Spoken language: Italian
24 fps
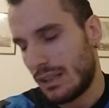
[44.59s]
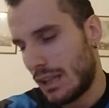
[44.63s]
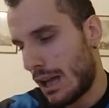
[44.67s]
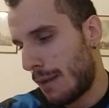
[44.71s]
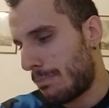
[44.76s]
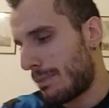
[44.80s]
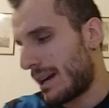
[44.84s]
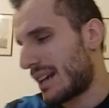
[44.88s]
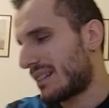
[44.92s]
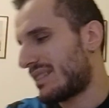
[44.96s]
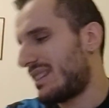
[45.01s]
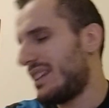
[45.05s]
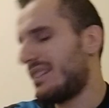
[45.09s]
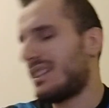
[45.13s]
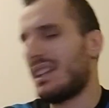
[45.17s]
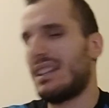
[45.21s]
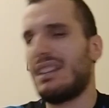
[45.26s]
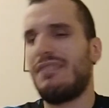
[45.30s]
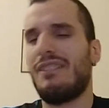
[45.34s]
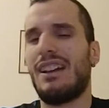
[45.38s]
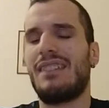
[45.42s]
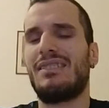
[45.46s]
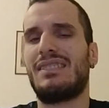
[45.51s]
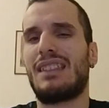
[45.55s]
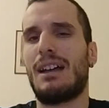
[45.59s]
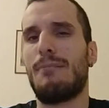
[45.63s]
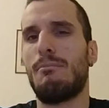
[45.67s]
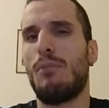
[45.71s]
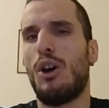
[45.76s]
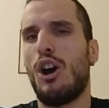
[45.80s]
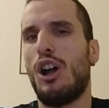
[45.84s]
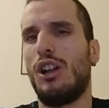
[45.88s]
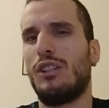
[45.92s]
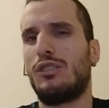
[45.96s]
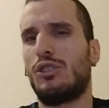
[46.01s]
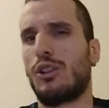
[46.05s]
La partita diventa
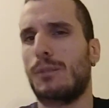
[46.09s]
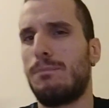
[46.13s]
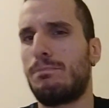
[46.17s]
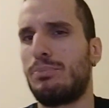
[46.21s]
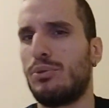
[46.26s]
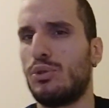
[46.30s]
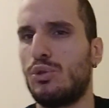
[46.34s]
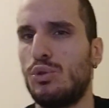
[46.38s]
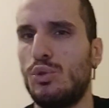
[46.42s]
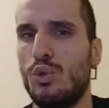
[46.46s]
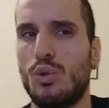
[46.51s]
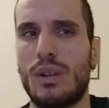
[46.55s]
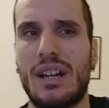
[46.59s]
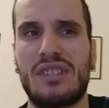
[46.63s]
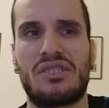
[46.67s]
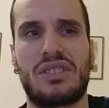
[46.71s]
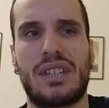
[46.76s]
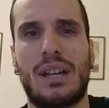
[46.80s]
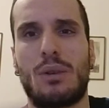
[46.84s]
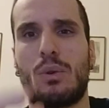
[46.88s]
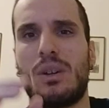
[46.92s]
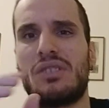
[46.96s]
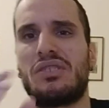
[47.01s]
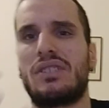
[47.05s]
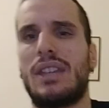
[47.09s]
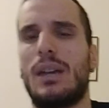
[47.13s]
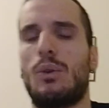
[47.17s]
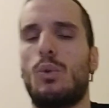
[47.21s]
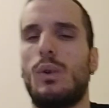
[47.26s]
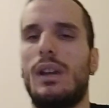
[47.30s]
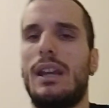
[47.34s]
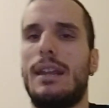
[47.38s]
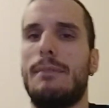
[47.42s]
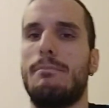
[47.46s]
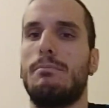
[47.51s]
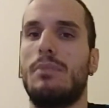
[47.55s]
molto più dura e se questo
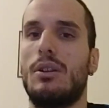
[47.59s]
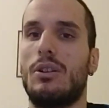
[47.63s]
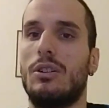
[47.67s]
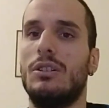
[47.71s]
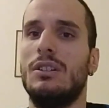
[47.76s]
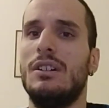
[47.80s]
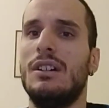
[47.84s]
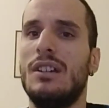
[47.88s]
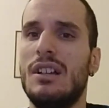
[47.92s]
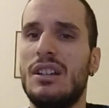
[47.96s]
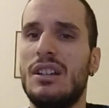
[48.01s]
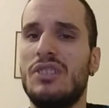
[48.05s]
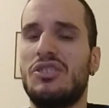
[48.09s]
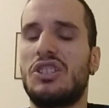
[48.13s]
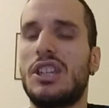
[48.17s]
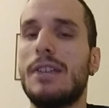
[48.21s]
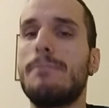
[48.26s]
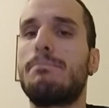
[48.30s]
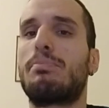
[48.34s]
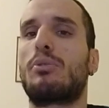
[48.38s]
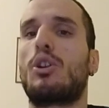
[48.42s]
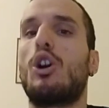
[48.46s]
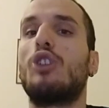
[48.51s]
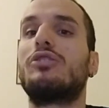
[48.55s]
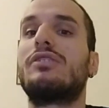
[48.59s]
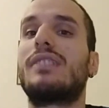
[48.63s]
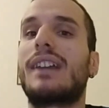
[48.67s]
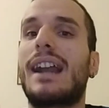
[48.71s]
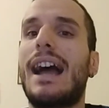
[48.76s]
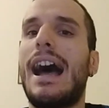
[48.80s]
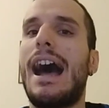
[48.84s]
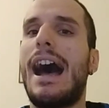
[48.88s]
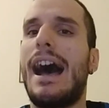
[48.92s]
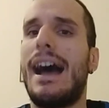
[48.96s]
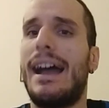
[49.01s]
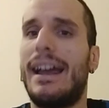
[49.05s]
equilibrio si
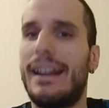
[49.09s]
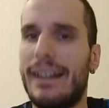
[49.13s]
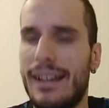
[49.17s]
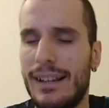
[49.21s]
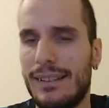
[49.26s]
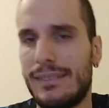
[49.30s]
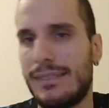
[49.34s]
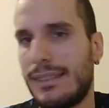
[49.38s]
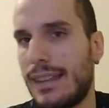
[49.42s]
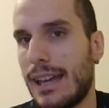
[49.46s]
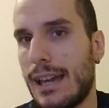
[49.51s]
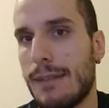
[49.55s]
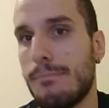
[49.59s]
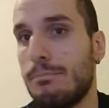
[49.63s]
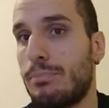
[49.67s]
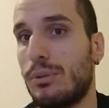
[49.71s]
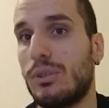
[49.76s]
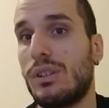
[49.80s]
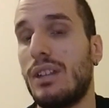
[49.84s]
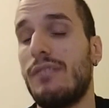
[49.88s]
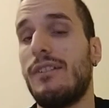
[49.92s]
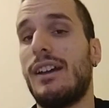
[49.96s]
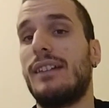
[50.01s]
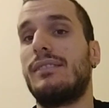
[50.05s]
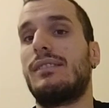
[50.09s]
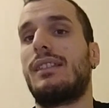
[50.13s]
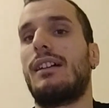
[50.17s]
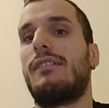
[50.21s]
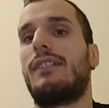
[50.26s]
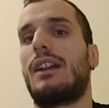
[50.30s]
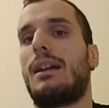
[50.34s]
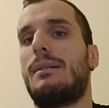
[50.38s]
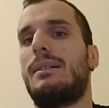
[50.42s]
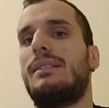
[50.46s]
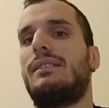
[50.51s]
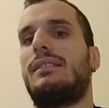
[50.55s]
protrae nel tempo diventa
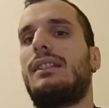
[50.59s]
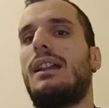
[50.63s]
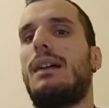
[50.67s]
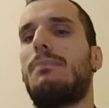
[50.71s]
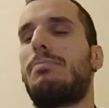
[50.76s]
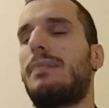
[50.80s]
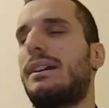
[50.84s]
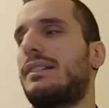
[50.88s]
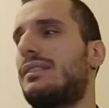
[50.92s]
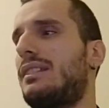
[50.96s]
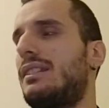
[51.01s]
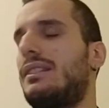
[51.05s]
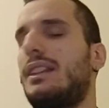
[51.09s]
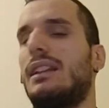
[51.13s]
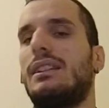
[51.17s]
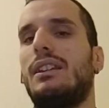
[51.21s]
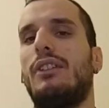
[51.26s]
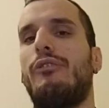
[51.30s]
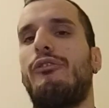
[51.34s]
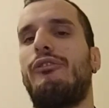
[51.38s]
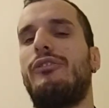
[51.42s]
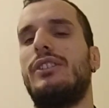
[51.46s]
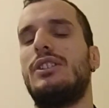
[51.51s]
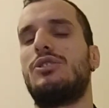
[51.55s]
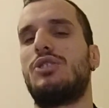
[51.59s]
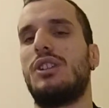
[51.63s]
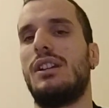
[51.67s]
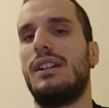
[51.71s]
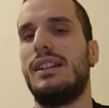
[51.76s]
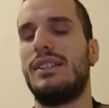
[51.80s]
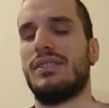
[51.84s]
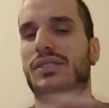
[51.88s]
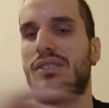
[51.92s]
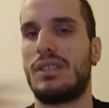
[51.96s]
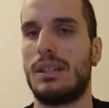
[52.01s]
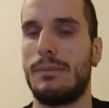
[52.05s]
veramente una partita
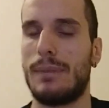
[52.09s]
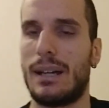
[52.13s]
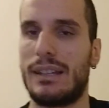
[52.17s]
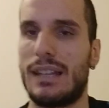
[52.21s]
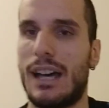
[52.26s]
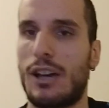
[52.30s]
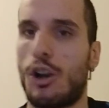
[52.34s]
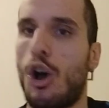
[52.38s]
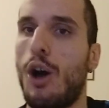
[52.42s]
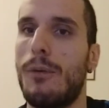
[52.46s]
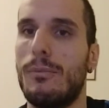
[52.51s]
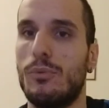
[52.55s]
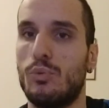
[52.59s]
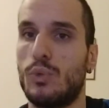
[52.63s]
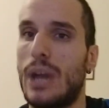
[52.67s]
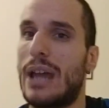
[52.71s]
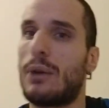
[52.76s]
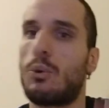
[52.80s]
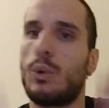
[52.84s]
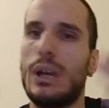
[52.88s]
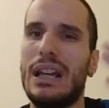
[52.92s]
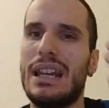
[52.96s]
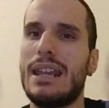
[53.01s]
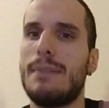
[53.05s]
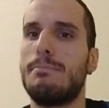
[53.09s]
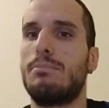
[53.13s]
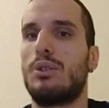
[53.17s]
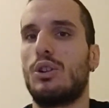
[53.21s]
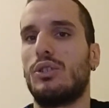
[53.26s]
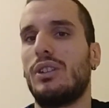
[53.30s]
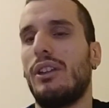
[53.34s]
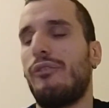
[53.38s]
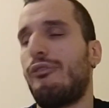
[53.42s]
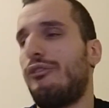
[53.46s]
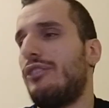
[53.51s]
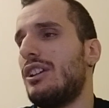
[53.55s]
difficilissima da rompere, un
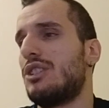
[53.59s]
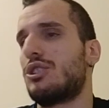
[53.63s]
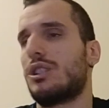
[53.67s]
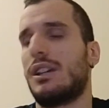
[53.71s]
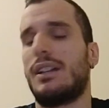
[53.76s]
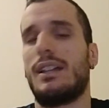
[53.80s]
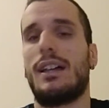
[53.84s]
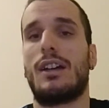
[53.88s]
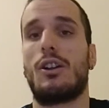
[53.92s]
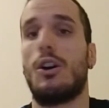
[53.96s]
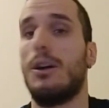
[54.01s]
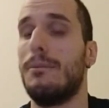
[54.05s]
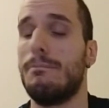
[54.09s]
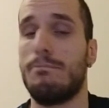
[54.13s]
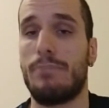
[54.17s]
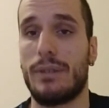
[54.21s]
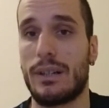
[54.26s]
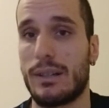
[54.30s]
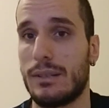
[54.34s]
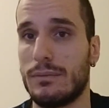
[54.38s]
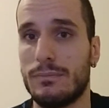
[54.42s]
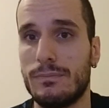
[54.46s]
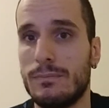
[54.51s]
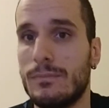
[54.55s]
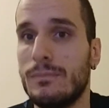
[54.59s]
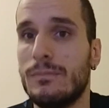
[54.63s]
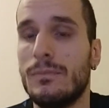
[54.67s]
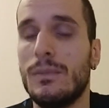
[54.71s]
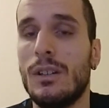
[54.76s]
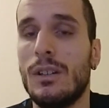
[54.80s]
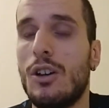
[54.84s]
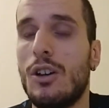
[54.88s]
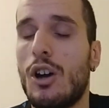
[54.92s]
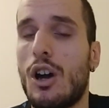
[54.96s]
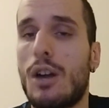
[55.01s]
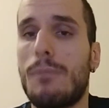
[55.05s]
equilibrio difficile da rompere.
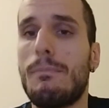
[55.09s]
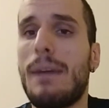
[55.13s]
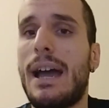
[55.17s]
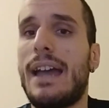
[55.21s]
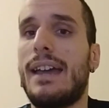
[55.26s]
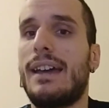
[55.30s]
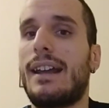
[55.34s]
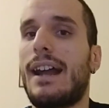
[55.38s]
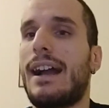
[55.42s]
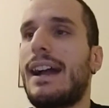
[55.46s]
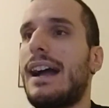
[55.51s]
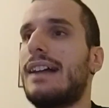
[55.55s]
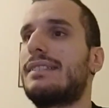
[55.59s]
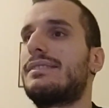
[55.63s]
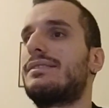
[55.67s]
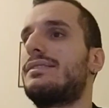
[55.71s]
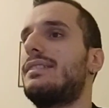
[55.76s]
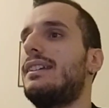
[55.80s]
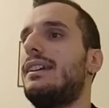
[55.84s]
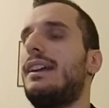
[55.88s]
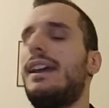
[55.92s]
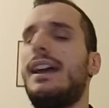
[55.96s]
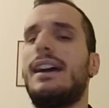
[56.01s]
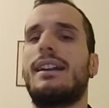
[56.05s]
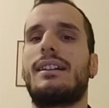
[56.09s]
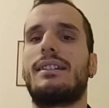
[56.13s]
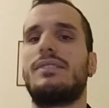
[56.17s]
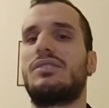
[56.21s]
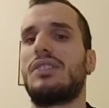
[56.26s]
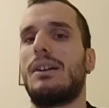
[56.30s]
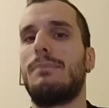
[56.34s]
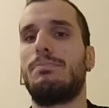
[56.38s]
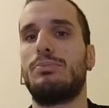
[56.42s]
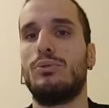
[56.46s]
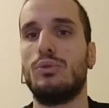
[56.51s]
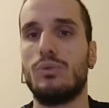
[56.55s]
Ormai ragazzi è
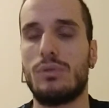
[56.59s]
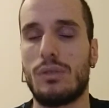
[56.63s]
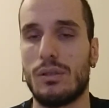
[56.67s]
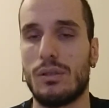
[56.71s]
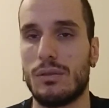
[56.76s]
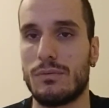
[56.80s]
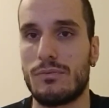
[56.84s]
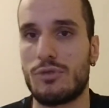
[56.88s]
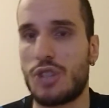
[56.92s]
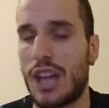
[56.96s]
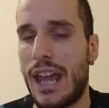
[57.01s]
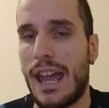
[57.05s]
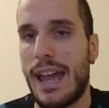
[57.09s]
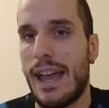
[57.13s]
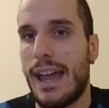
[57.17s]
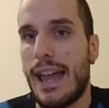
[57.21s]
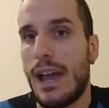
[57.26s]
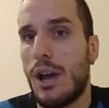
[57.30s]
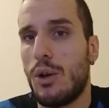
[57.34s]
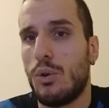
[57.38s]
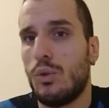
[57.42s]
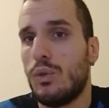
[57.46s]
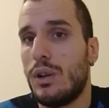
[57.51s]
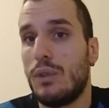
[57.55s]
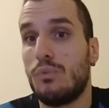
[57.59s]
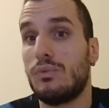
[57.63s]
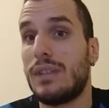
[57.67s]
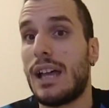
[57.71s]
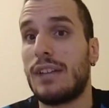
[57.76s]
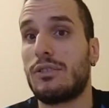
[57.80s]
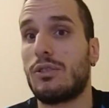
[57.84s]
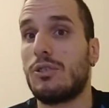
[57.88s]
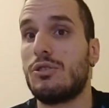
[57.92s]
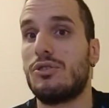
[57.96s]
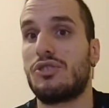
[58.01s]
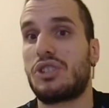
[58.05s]
risaputo, cioè è un
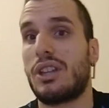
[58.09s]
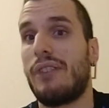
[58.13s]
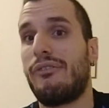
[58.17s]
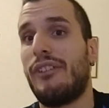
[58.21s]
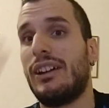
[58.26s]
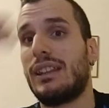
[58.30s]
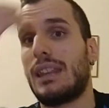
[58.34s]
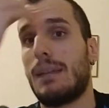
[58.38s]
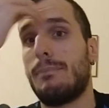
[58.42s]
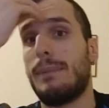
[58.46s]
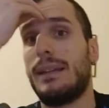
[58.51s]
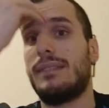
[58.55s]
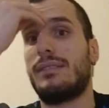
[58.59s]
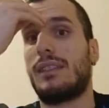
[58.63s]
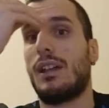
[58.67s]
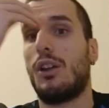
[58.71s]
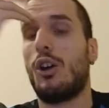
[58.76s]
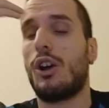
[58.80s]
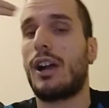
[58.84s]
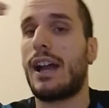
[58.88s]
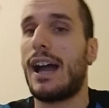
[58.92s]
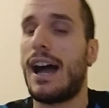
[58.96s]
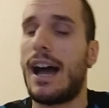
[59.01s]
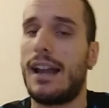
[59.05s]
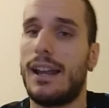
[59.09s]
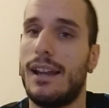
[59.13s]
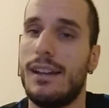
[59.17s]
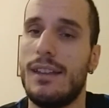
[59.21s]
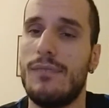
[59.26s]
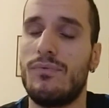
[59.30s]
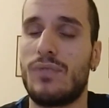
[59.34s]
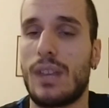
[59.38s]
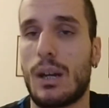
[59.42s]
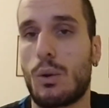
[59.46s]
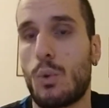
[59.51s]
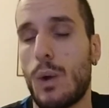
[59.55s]
dato, se fate mente locale,
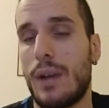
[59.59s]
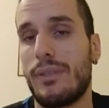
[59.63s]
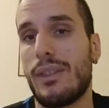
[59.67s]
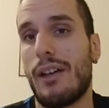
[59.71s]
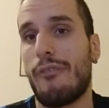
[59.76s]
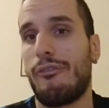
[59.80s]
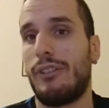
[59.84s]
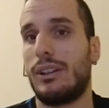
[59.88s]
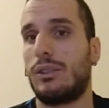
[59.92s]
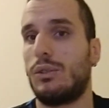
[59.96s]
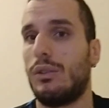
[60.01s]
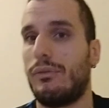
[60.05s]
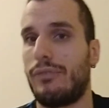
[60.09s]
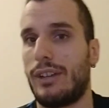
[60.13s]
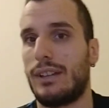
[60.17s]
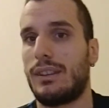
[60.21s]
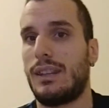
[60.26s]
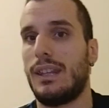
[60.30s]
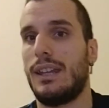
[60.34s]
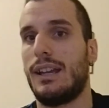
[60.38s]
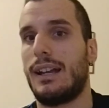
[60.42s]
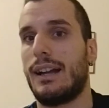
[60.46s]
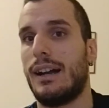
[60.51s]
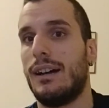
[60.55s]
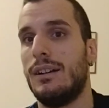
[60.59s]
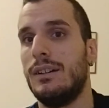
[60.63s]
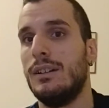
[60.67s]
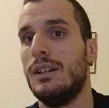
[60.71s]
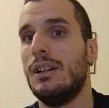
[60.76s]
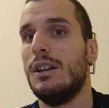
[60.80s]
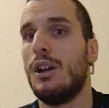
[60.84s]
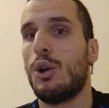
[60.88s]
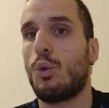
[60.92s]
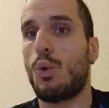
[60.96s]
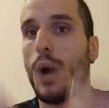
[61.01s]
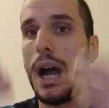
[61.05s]
l'Inter quando ha fatto fatica,
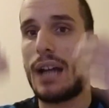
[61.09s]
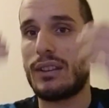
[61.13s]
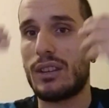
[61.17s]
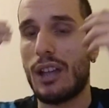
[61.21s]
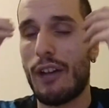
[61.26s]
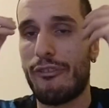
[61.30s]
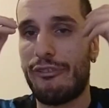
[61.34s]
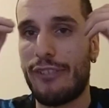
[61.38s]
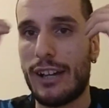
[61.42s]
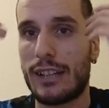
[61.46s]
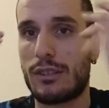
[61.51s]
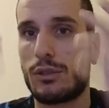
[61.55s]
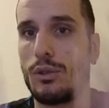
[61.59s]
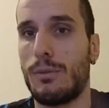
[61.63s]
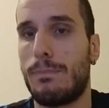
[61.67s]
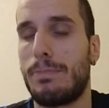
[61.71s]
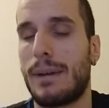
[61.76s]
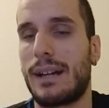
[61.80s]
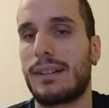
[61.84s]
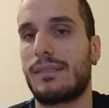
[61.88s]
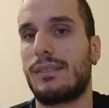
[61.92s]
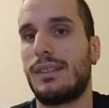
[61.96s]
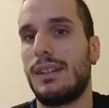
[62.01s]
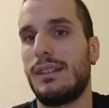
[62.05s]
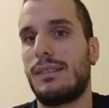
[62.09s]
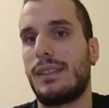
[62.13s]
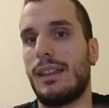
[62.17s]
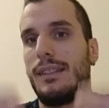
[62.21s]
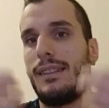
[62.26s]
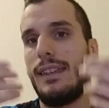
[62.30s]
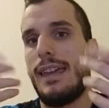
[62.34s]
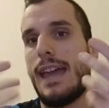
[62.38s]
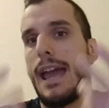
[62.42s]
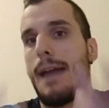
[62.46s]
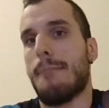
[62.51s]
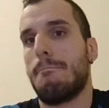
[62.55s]
quando ha fatto partite
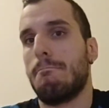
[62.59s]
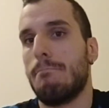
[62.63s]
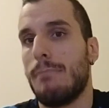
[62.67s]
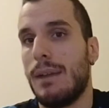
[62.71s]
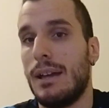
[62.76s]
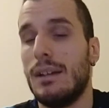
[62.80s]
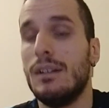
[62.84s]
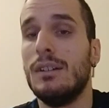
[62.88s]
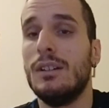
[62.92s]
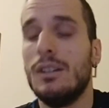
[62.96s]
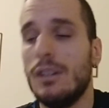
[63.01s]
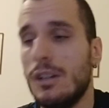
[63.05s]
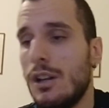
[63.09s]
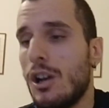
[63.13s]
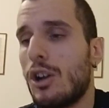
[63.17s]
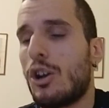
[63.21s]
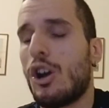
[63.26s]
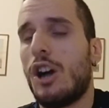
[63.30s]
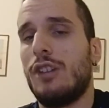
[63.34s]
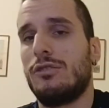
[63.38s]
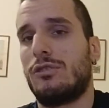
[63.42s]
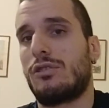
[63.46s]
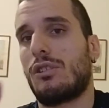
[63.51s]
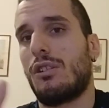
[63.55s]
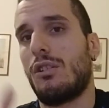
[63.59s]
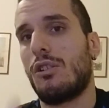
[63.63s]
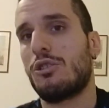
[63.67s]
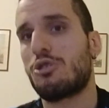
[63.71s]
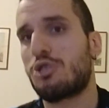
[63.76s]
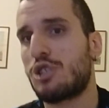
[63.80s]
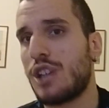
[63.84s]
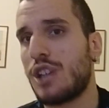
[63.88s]
di M contro lo